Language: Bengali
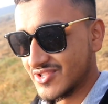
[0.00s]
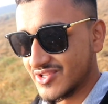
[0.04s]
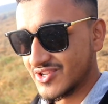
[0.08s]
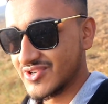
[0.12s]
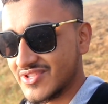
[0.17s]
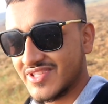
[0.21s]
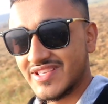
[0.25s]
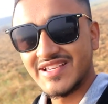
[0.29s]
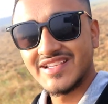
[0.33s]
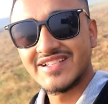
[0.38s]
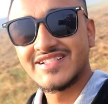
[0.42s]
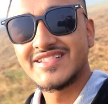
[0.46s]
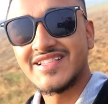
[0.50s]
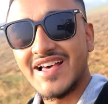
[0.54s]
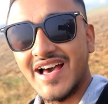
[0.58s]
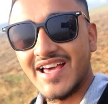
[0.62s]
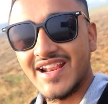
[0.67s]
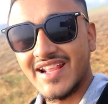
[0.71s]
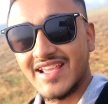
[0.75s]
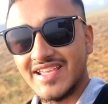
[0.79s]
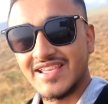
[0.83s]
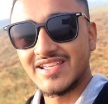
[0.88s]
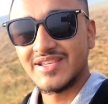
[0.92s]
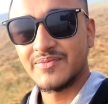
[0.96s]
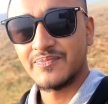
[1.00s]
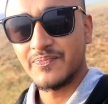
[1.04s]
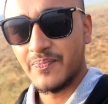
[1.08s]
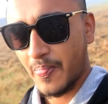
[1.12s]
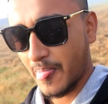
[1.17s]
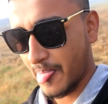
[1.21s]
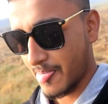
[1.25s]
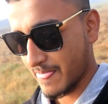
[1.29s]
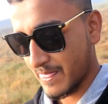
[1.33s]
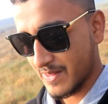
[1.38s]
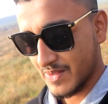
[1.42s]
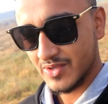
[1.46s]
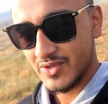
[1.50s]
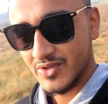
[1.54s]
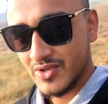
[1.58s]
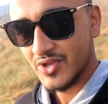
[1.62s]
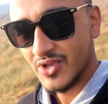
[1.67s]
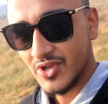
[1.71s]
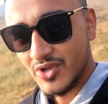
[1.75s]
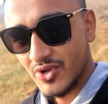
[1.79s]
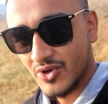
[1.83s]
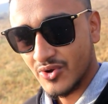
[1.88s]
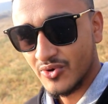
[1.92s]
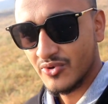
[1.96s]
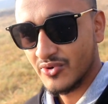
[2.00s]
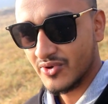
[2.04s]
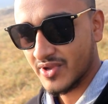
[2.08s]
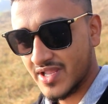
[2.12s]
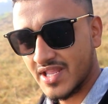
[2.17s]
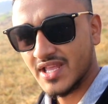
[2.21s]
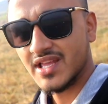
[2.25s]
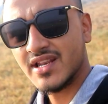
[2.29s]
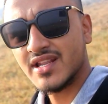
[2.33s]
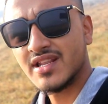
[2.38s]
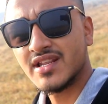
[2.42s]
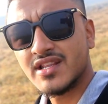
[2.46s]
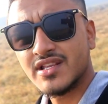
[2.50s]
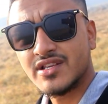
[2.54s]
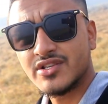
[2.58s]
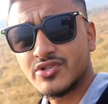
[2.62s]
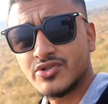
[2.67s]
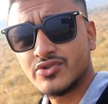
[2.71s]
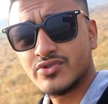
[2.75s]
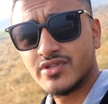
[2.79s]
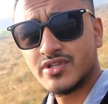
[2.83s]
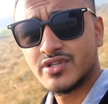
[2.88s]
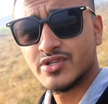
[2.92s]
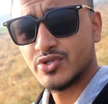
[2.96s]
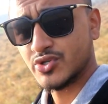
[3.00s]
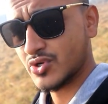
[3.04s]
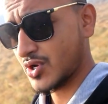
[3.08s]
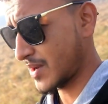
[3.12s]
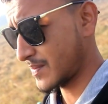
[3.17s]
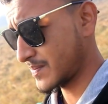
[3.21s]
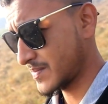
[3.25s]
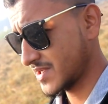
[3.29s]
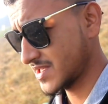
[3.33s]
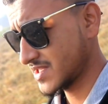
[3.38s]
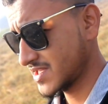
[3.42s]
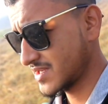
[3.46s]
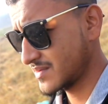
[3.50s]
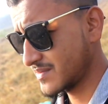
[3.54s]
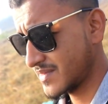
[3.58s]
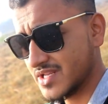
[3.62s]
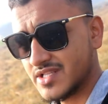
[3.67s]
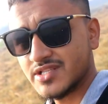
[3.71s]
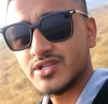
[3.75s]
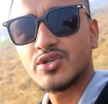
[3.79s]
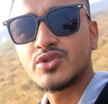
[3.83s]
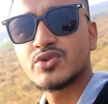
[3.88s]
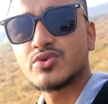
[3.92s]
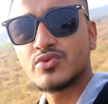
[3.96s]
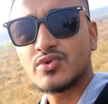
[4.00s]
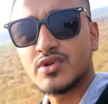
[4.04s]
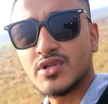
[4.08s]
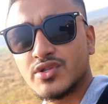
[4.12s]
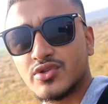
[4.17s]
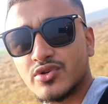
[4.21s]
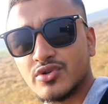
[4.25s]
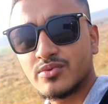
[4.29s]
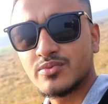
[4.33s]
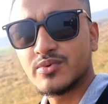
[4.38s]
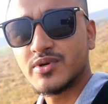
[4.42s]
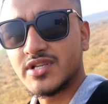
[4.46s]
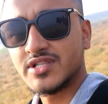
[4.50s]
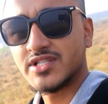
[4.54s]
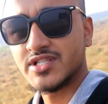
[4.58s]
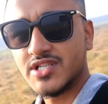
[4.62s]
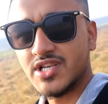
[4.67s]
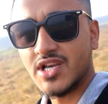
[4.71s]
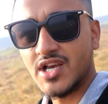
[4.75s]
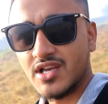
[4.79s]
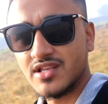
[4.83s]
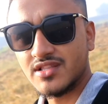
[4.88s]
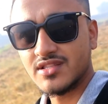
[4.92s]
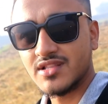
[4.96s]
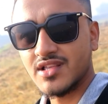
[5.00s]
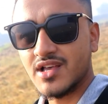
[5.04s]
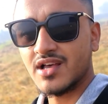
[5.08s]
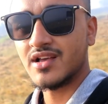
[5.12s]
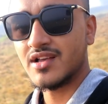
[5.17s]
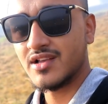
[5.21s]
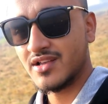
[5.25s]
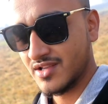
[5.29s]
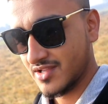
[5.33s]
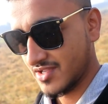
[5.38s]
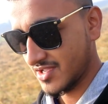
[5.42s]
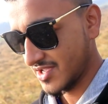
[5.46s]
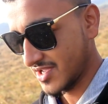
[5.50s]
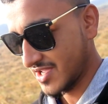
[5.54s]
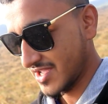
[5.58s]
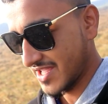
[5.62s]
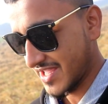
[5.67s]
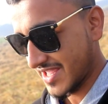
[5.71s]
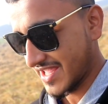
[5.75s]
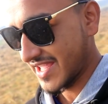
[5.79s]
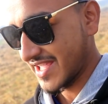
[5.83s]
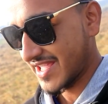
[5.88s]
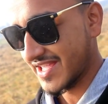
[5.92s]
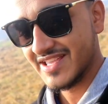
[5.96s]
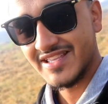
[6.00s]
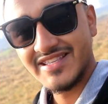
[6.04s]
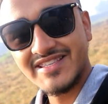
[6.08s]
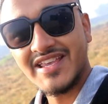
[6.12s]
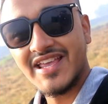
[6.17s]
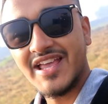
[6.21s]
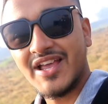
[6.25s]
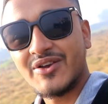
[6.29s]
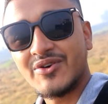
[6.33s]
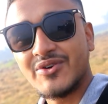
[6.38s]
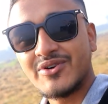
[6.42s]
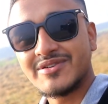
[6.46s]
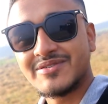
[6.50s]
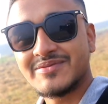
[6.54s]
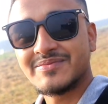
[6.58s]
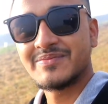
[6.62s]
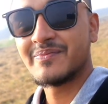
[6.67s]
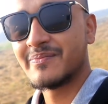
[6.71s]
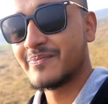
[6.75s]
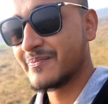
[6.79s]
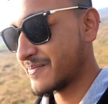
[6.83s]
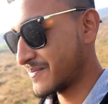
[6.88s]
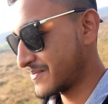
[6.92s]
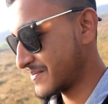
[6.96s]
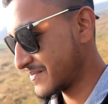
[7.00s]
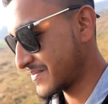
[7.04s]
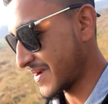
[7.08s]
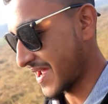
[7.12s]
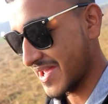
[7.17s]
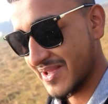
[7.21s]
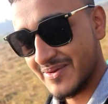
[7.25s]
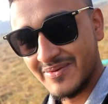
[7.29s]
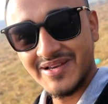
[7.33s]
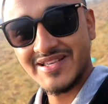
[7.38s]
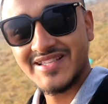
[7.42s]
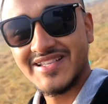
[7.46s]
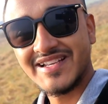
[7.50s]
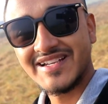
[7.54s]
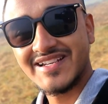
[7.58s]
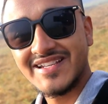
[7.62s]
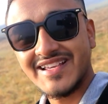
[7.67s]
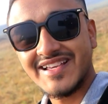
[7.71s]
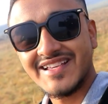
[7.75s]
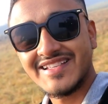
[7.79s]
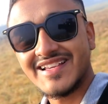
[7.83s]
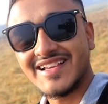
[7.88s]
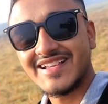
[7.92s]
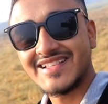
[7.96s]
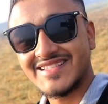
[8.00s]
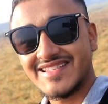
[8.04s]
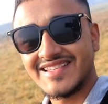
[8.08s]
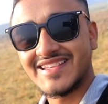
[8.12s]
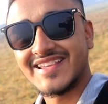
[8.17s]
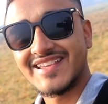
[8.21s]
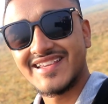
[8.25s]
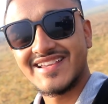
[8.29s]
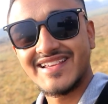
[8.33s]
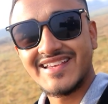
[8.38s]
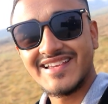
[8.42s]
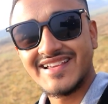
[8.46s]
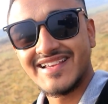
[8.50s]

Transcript: নদীর দ্বারে ওইখানের কিছু দৃশ্য আপনাদের মাঝে তুলে ধরবো ইনশাআল্লাহ এই যে এখন বাইবাদা নিয়ে যাচ্ছি